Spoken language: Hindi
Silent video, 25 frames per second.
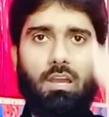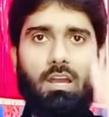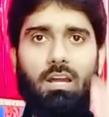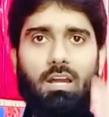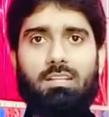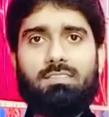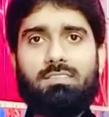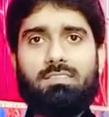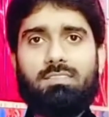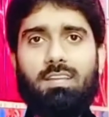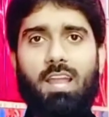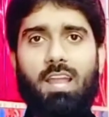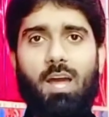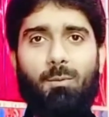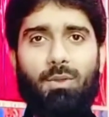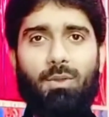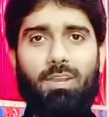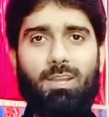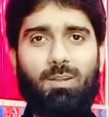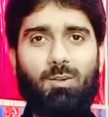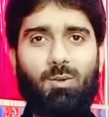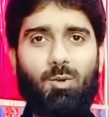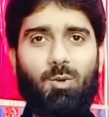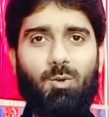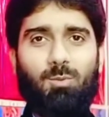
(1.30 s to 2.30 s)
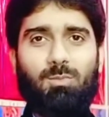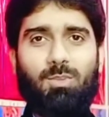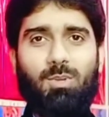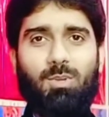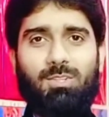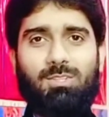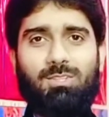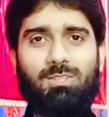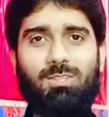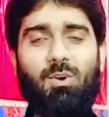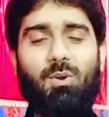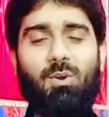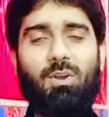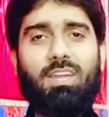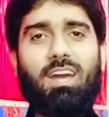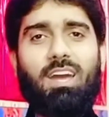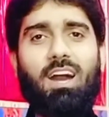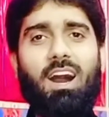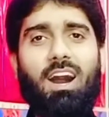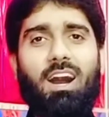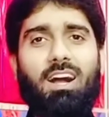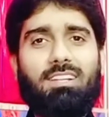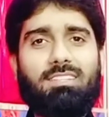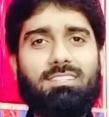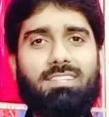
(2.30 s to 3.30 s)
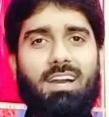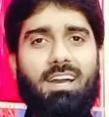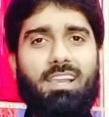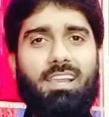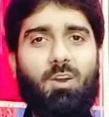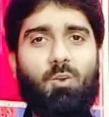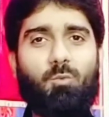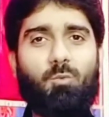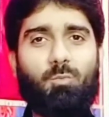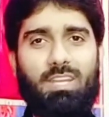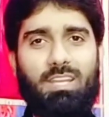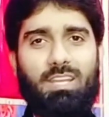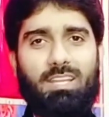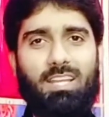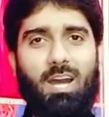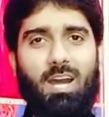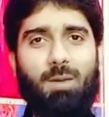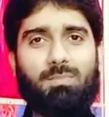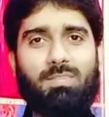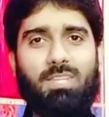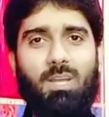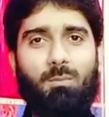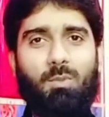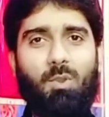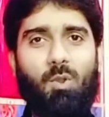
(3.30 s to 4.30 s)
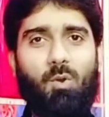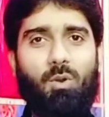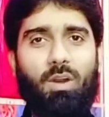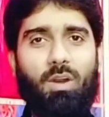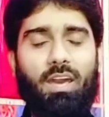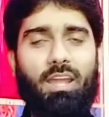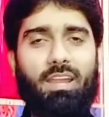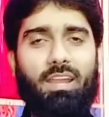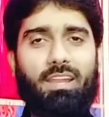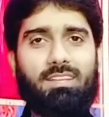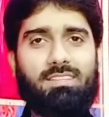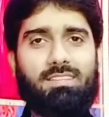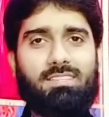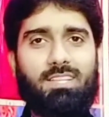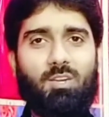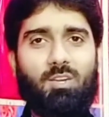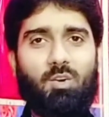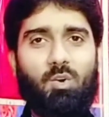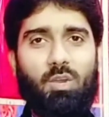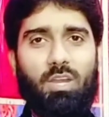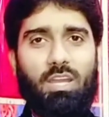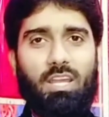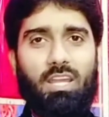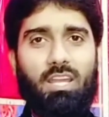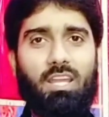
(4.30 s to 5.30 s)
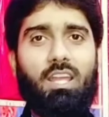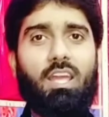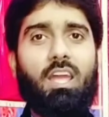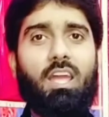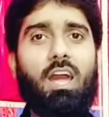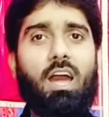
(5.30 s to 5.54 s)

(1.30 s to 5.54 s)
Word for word: असलम दोस्तों क्या हाल चाल है उम्मीद है आप सब लोग खैरियत से होंगे